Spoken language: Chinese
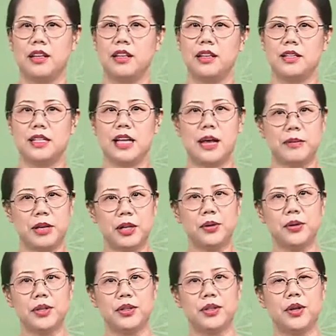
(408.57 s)
假名论。
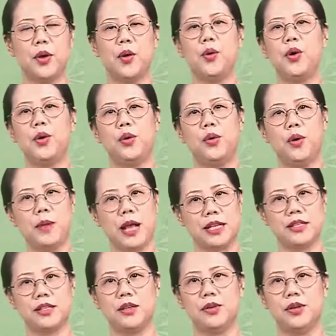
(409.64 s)
或罗马字
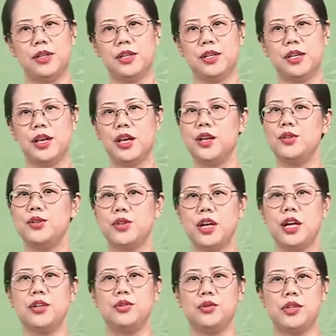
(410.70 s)
论，虽然
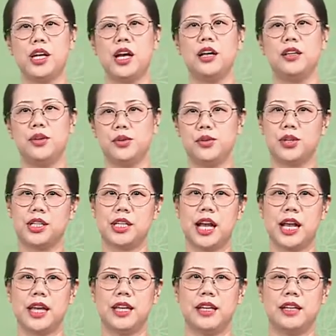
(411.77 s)
主张有所差异，